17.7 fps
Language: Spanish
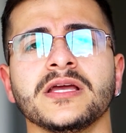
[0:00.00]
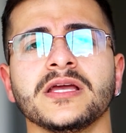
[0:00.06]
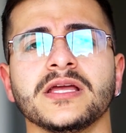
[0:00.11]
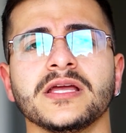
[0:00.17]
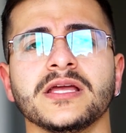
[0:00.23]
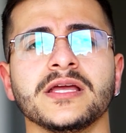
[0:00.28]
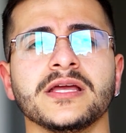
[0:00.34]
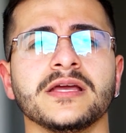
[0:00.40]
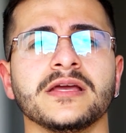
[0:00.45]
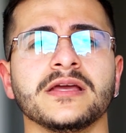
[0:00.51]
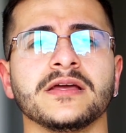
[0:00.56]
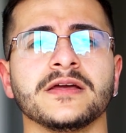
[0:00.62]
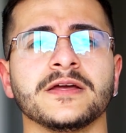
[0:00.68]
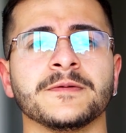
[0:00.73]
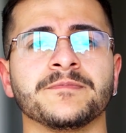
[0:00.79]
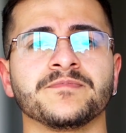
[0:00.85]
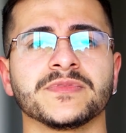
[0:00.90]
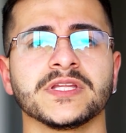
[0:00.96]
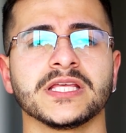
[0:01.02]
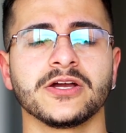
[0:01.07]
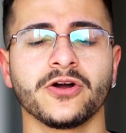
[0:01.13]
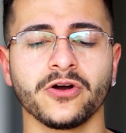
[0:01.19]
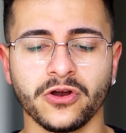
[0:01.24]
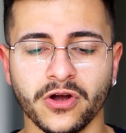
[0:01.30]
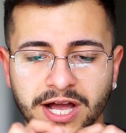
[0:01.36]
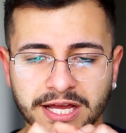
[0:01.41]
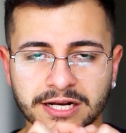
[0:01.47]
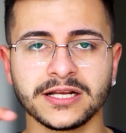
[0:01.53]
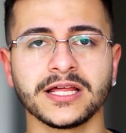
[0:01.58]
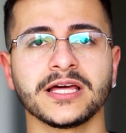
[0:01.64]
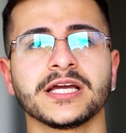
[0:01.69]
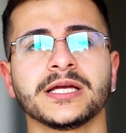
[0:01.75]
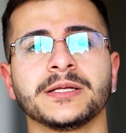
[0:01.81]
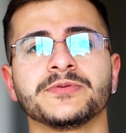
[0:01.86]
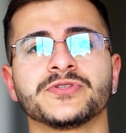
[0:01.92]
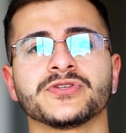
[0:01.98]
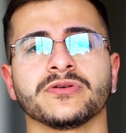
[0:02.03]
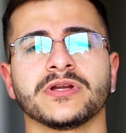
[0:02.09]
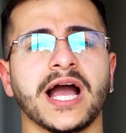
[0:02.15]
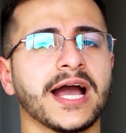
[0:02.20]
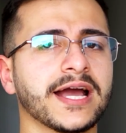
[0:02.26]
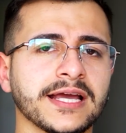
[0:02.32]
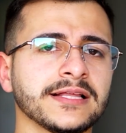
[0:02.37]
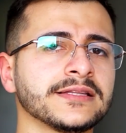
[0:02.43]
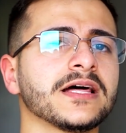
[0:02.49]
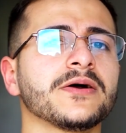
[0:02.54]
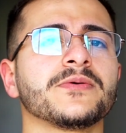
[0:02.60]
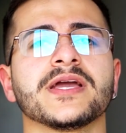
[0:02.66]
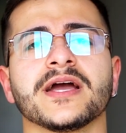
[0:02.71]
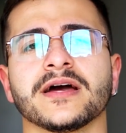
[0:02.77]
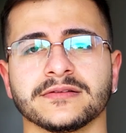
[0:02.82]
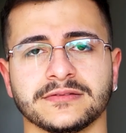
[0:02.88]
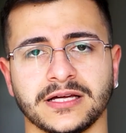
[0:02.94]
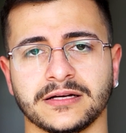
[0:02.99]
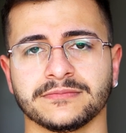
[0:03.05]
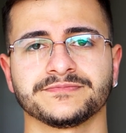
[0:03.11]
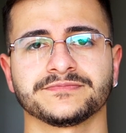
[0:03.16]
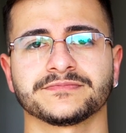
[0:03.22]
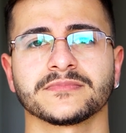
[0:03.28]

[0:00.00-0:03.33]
y, colocar en la descripción agenda abierta